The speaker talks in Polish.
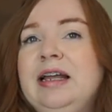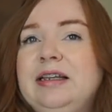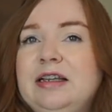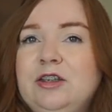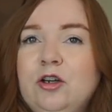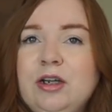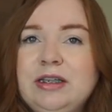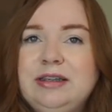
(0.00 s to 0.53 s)
Na
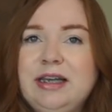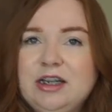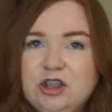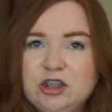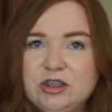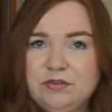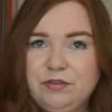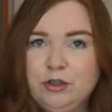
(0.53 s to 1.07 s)
dole
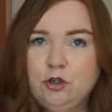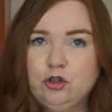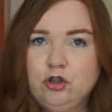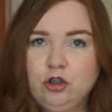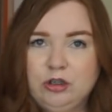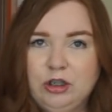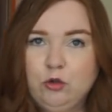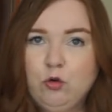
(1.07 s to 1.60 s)
też jest
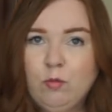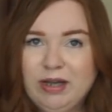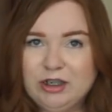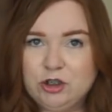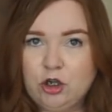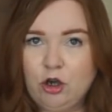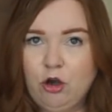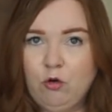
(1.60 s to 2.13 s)
wykończona
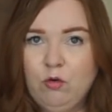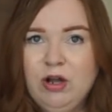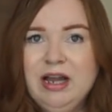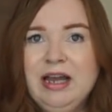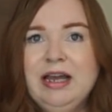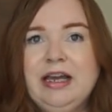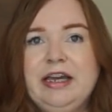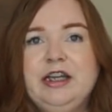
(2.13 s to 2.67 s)
gumeczką
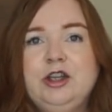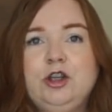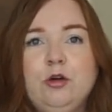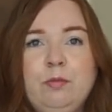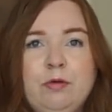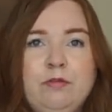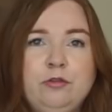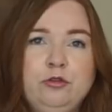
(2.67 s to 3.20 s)
i to
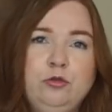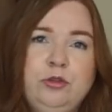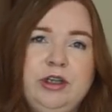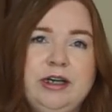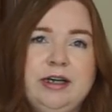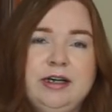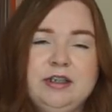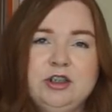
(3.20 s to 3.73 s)

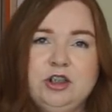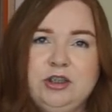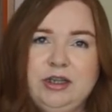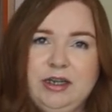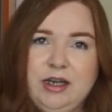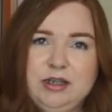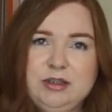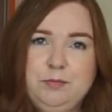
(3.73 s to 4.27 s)
powoduje, że
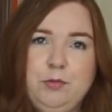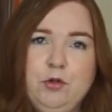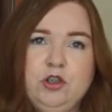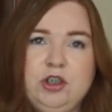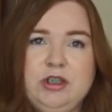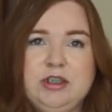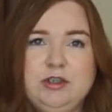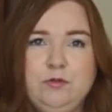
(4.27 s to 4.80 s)
tak jak
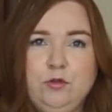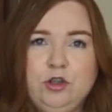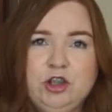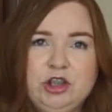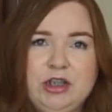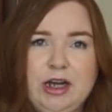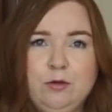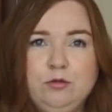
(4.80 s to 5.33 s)
spojrzę na swój
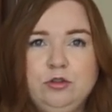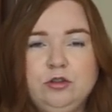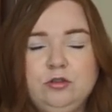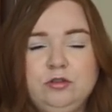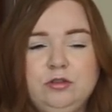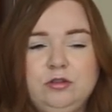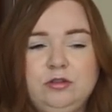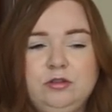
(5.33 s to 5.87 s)
kształt, to,
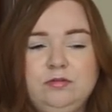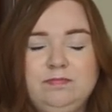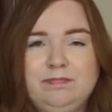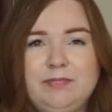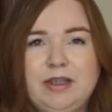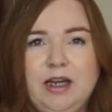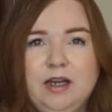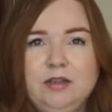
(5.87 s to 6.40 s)

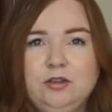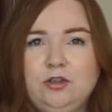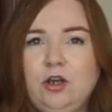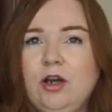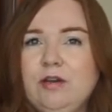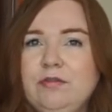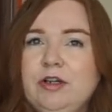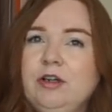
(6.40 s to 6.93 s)
to
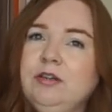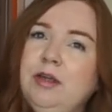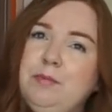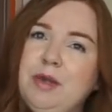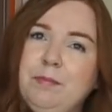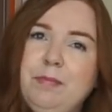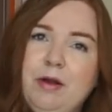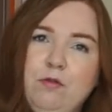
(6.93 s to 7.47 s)
trochę
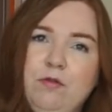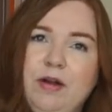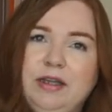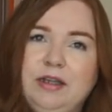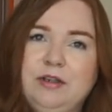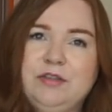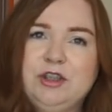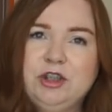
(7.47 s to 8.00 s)
wyglądam jak
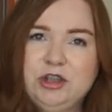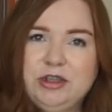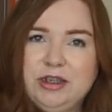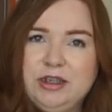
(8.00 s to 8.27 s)
bałwanek. W sensie